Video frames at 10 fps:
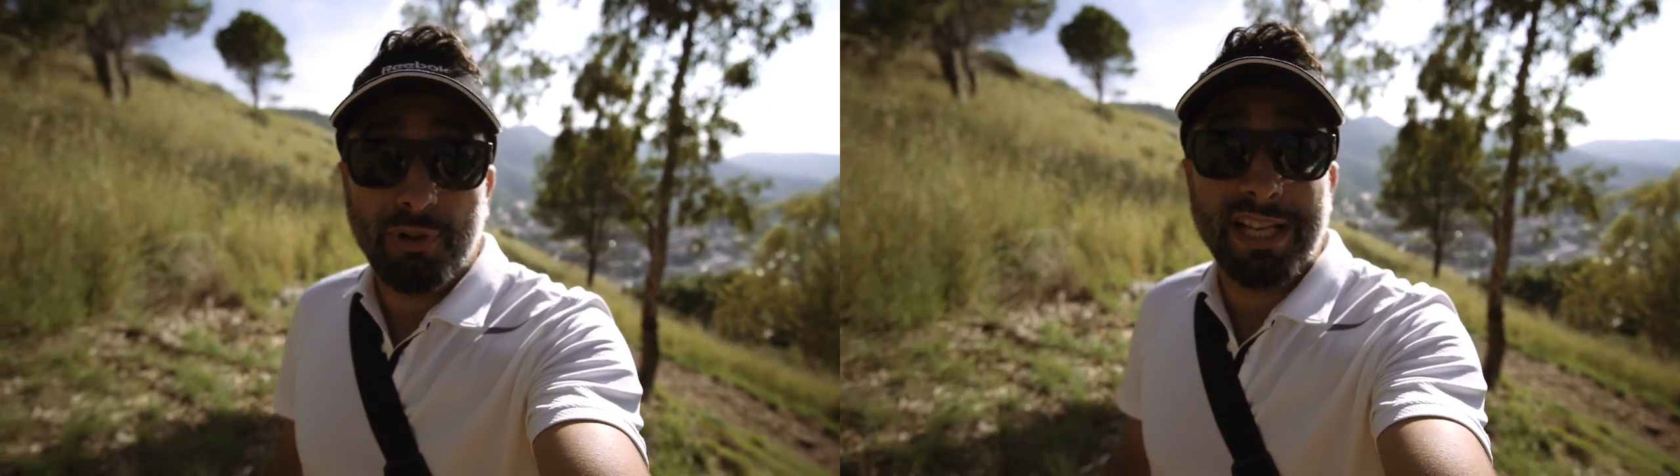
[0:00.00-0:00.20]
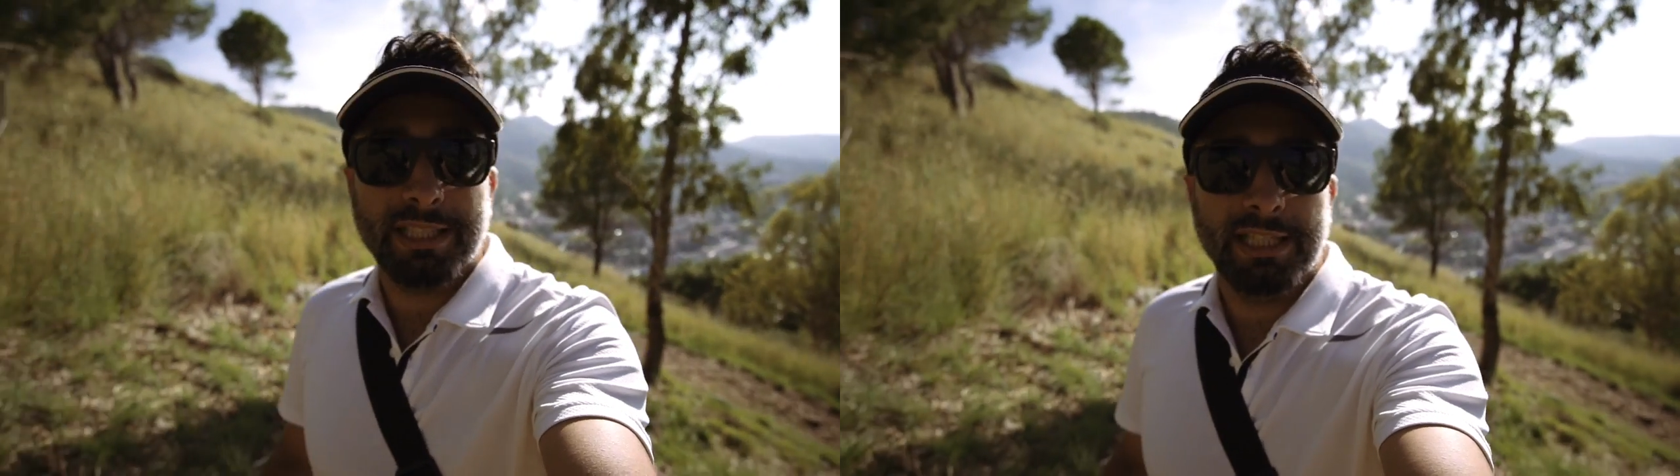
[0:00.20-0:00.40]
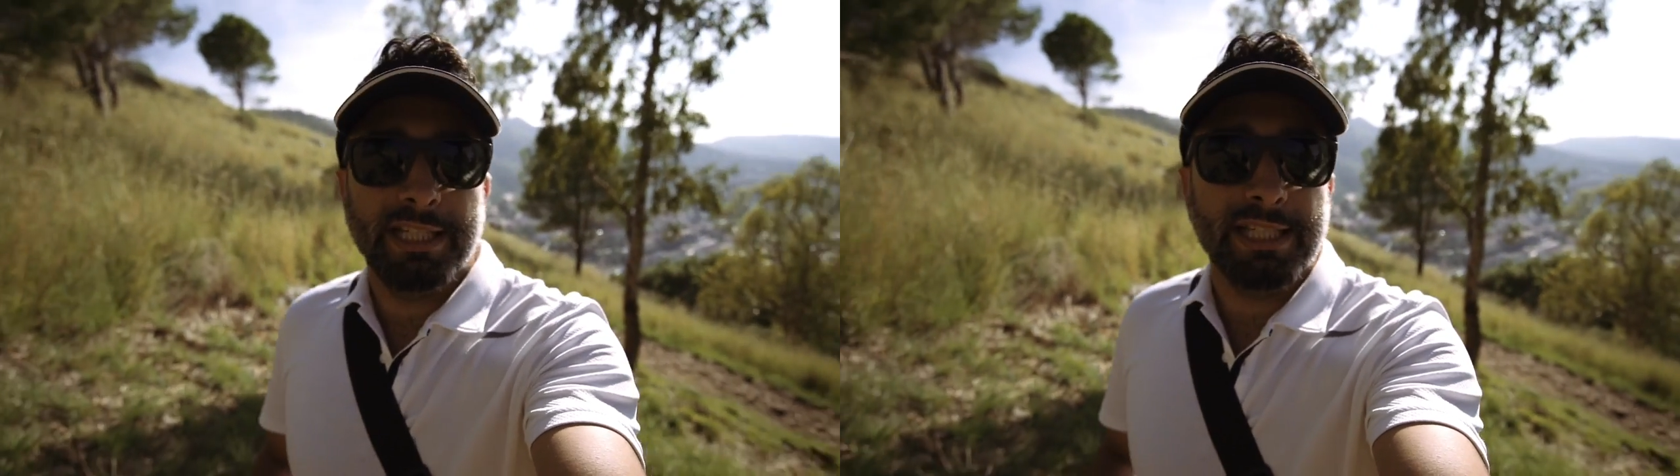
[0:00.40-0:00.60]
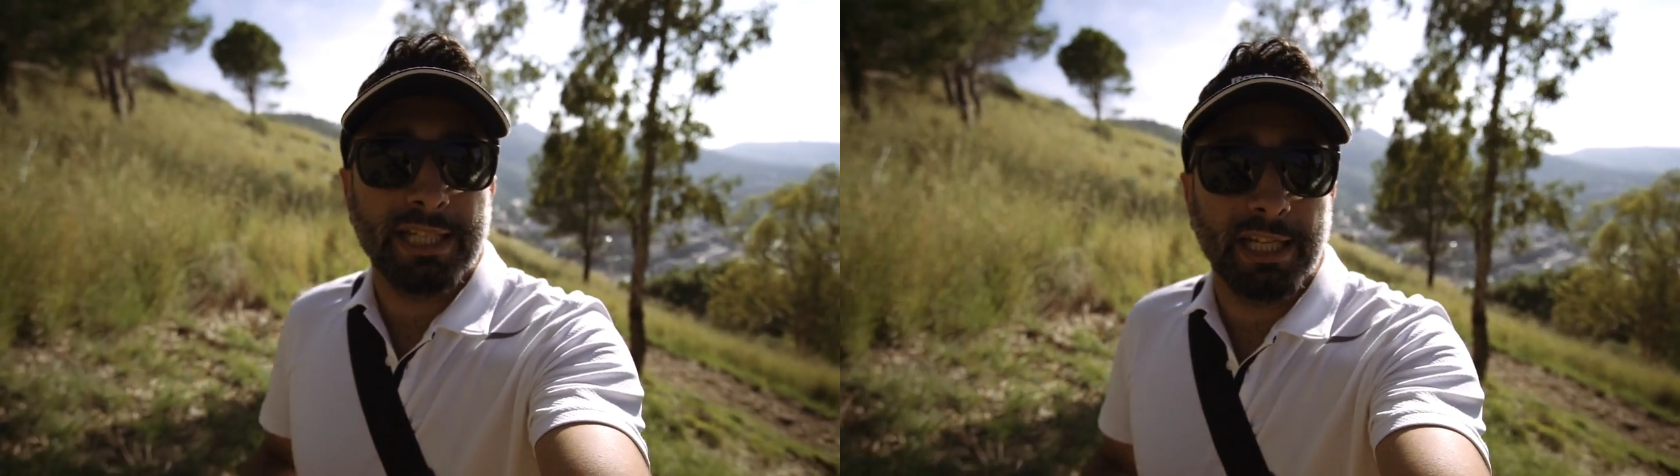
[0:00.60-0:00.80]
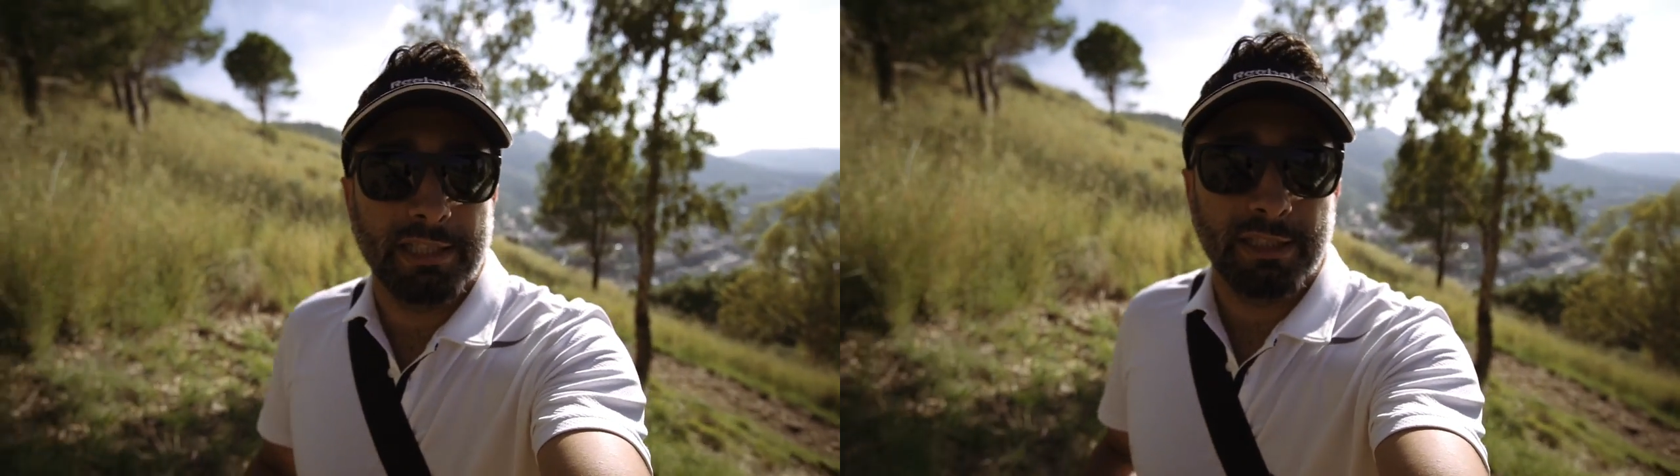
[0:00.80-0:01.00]
fatte dagli
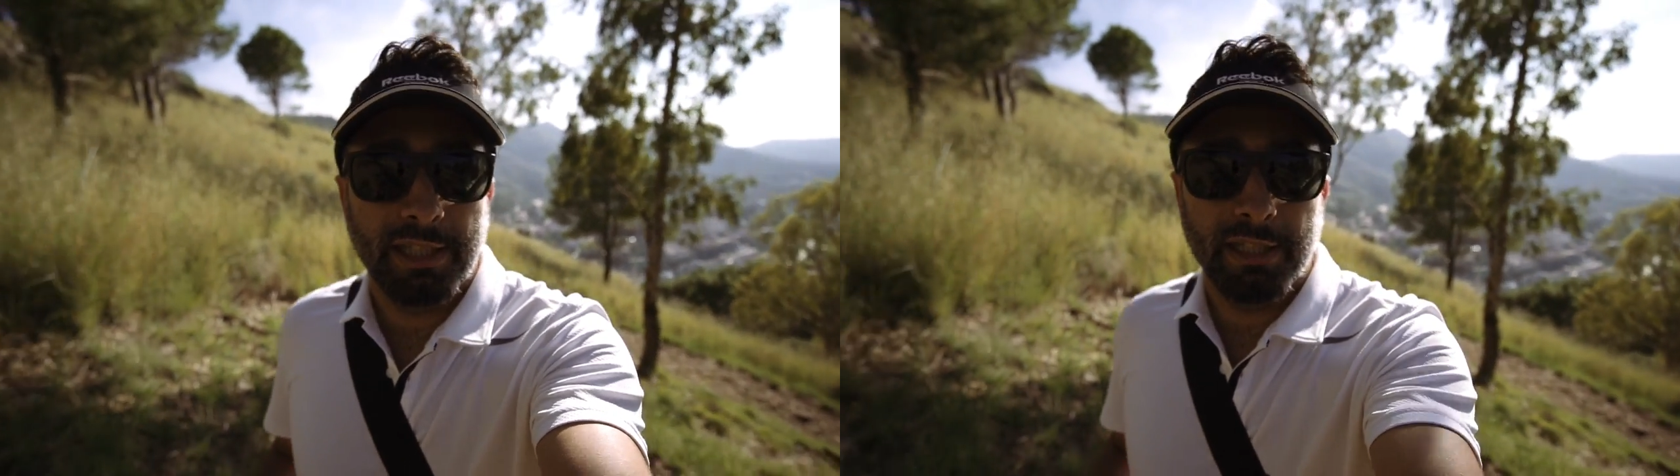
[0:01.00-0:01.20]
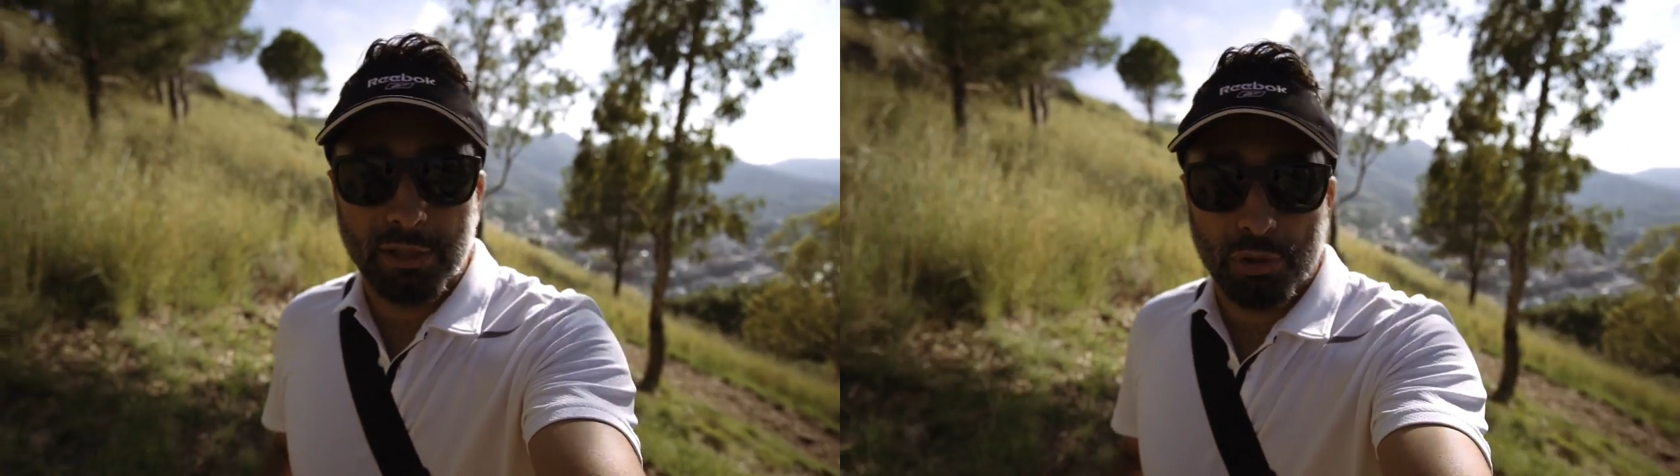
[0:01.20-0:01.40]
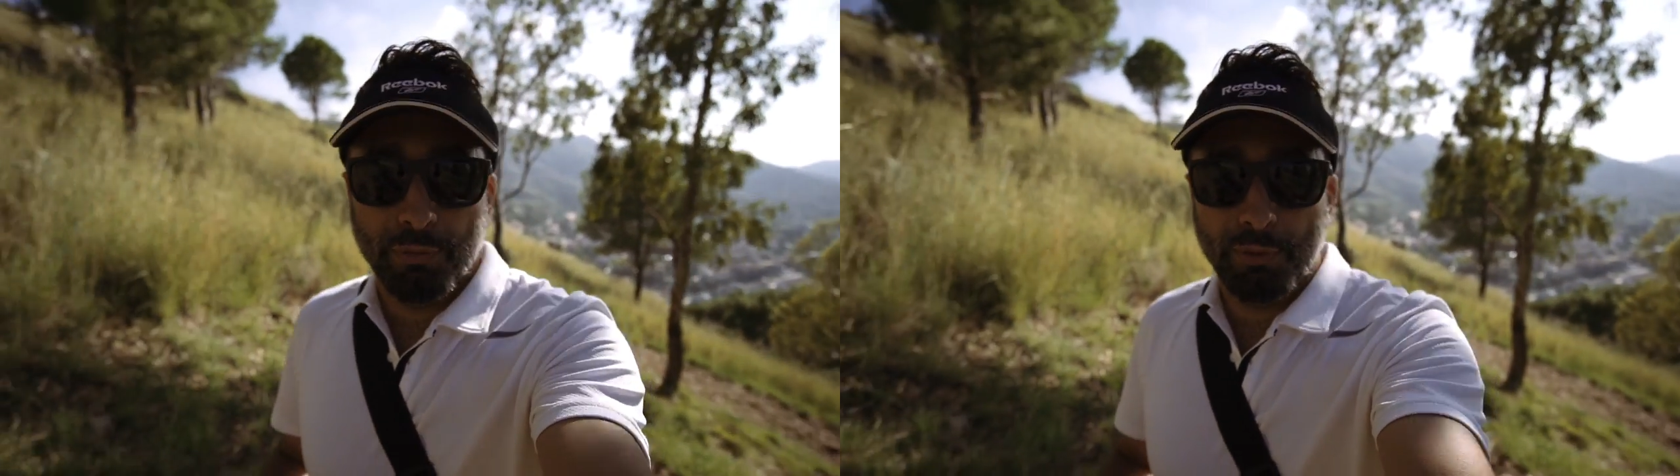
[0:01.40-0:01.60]
iscritti che sono